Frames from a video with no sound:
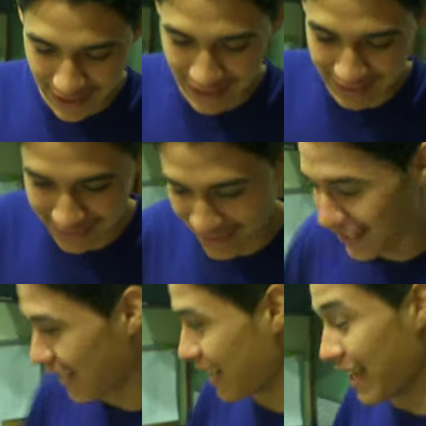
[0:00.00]

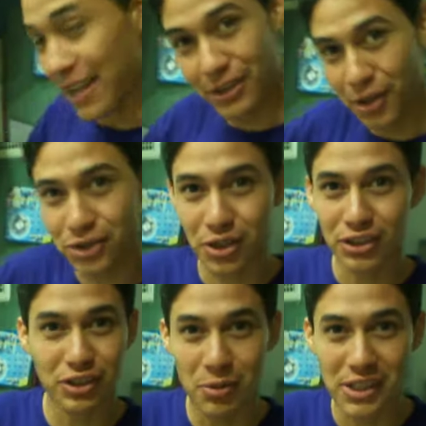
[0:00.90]
este, son los
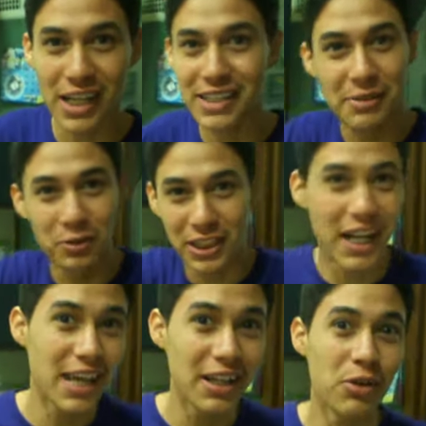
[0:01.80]
cortes comerciales y pues a
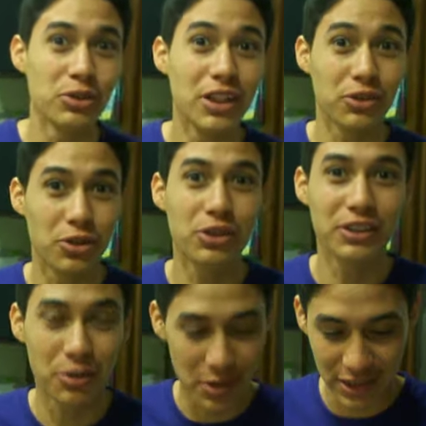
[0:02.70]
nadie le gustan los cortes
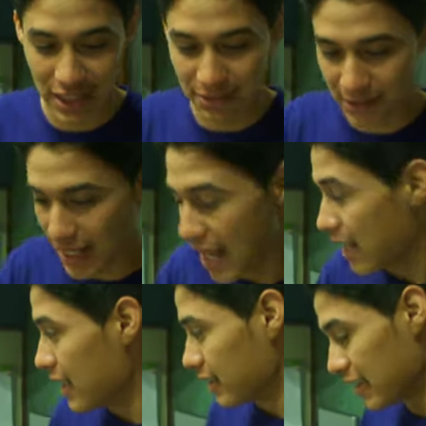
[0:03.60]
comerciales, ¿verdad?
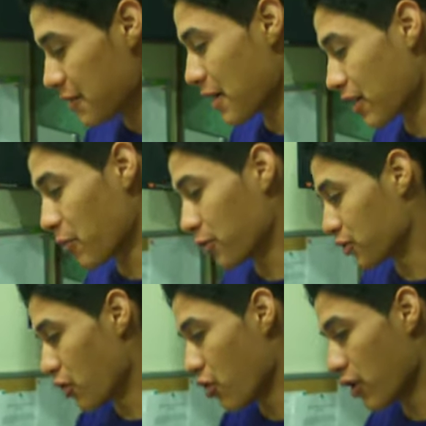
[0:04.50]
Sin embargo, pues
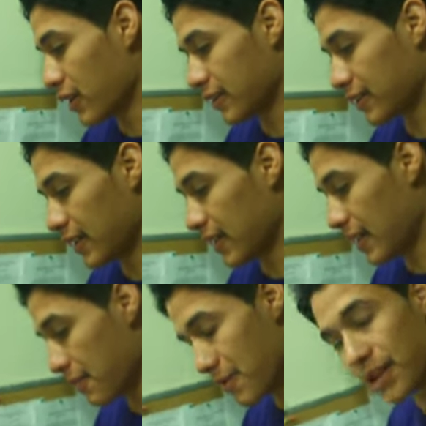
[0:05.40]
yo,
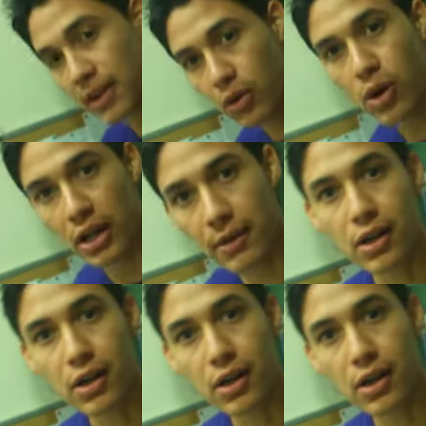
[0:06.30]
este, me dedico a grabar